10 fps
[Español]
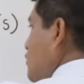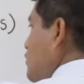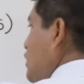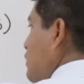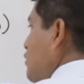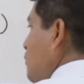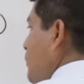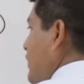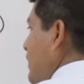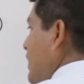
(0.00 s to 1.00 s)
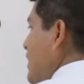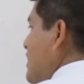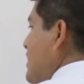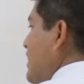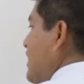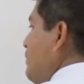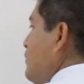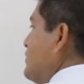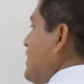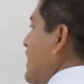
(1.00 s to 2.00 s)
continuando por acá y
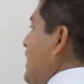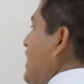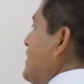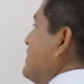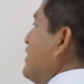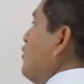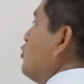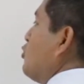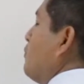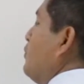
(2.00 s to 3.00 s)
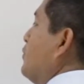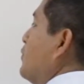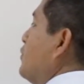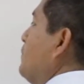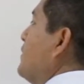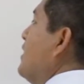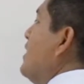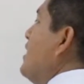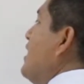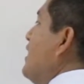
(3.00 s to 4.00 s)
llegamos a este otro punto.
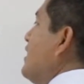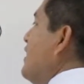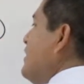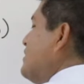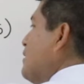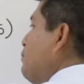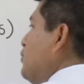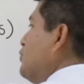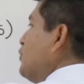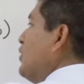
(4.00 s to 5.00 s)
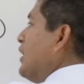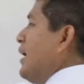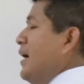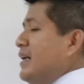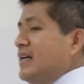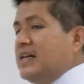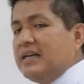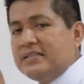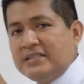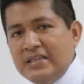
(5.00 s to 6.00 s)
En este punto de acá
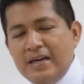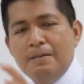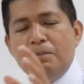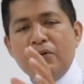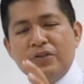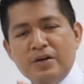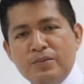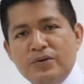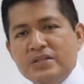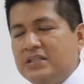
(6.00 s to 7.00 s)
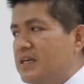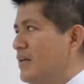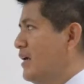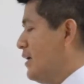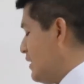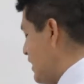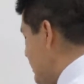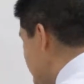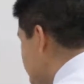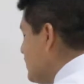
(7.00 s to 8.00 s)
recién podemos decir que
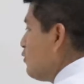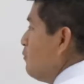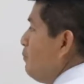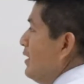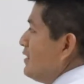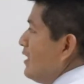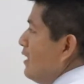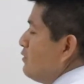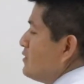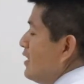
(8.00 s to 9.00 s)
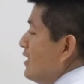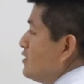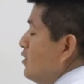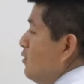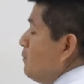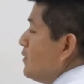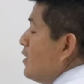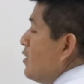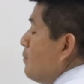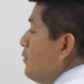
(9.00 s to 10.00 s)
ahí se completa la oscilación.
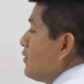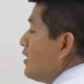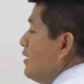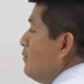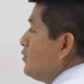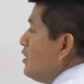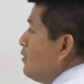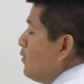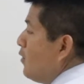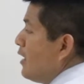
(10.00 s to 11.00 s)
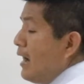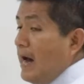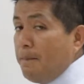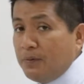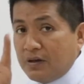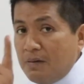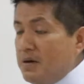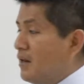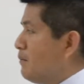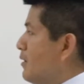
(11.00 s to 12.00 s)
¿Por qué motivo? Ah, porque
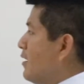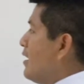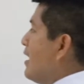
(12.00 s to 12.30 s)
mírenme,